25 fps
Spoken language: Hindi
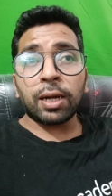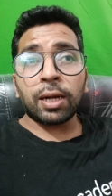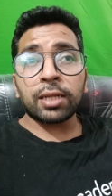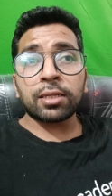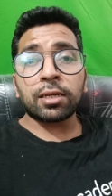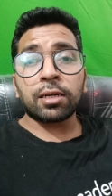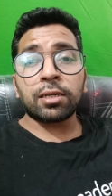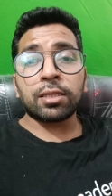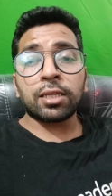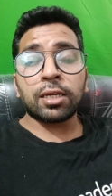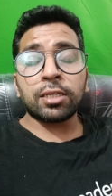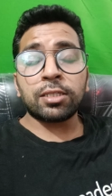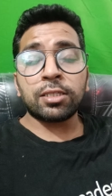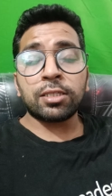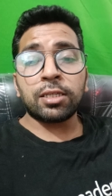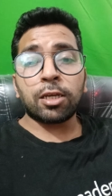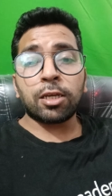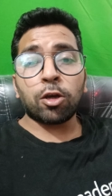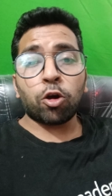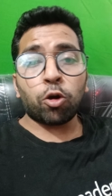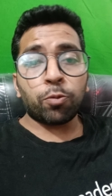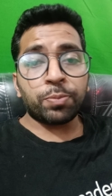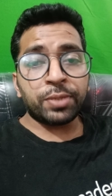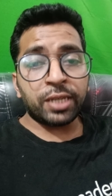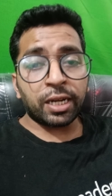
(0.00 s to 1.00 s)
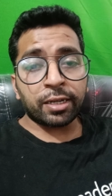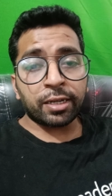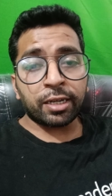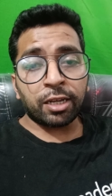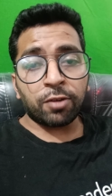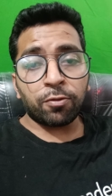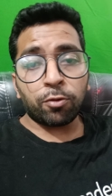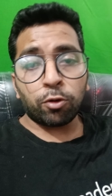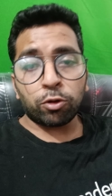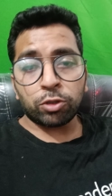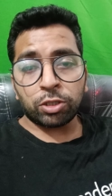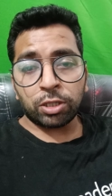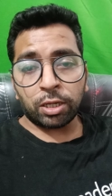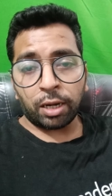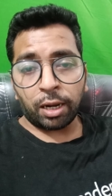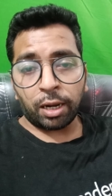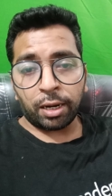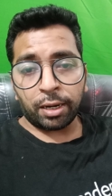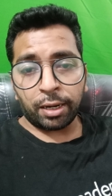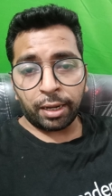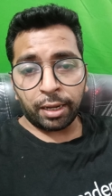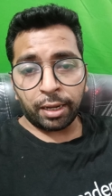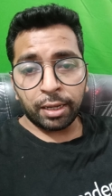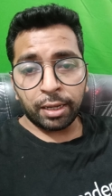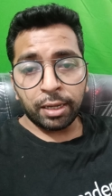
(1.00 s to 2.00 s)
बात करते हैं जिनके ऑब्जेक्टिव क्वेश्चन
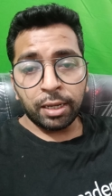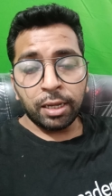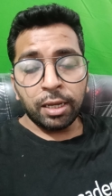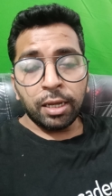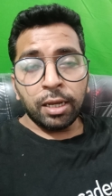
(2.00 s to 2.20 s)
आने हैं